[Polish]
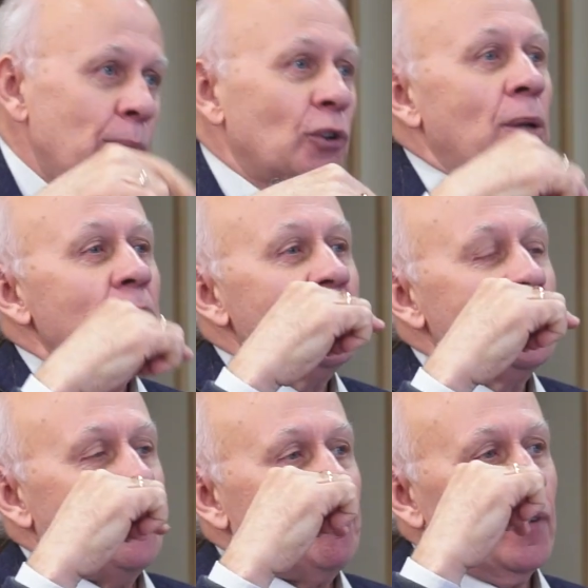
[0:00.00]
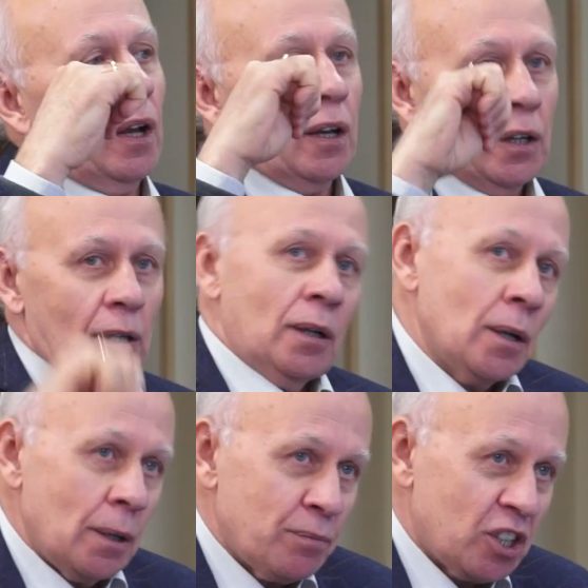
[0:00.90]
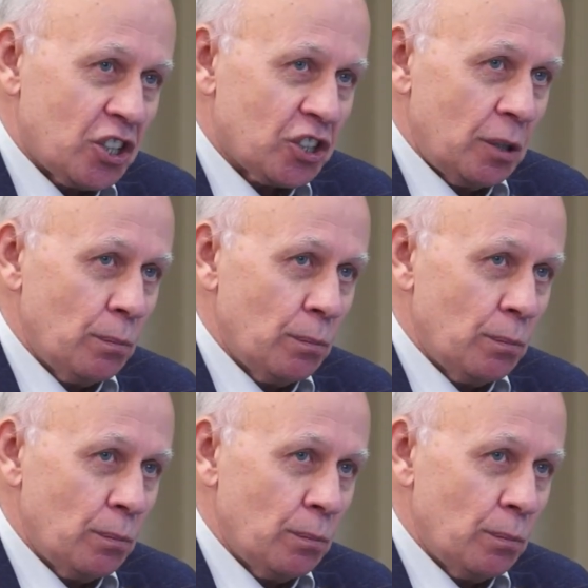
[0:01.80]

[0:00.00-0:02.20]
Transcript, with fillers: potem idzie e, e, przestrzeń